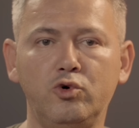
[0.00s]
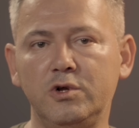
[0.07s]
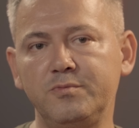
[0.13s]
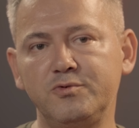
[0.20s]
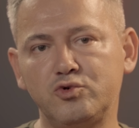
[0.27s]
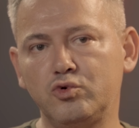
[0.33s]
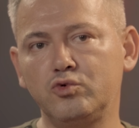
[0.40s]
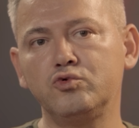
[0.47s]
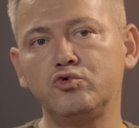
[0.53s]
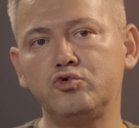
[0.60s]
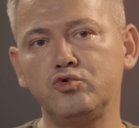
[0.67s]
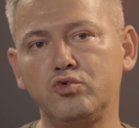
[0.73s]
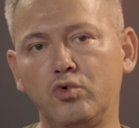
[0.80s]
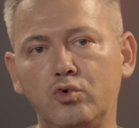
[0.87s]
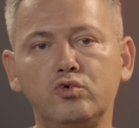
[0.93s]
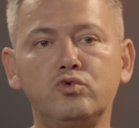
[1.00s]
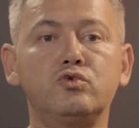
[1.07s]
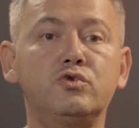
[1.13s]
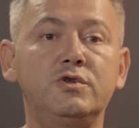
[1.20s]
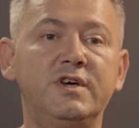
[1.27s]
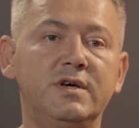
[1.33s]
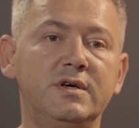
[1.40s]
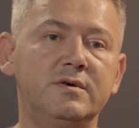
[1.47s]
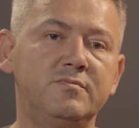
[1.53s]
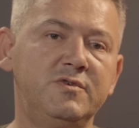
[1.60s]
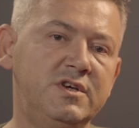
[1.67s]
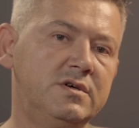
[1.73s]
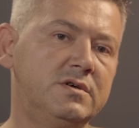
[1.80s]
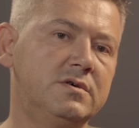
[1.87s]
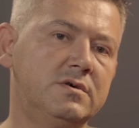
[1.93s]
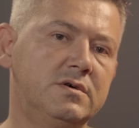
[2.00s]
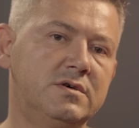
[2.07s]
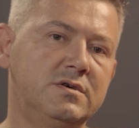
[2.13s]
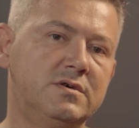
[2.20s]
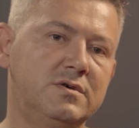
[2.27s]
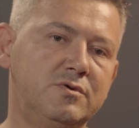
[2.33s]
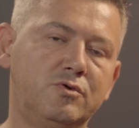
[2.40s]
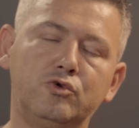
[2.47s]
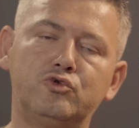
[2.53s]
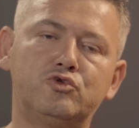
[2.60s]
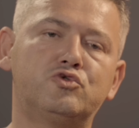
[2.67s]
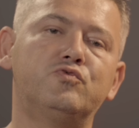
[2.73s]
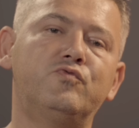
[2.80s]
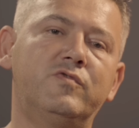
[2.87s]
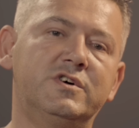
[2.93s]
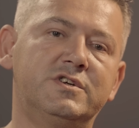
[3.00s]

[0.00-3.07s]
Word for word: böyle bir sonucu doğurur diye bir e, görüşüm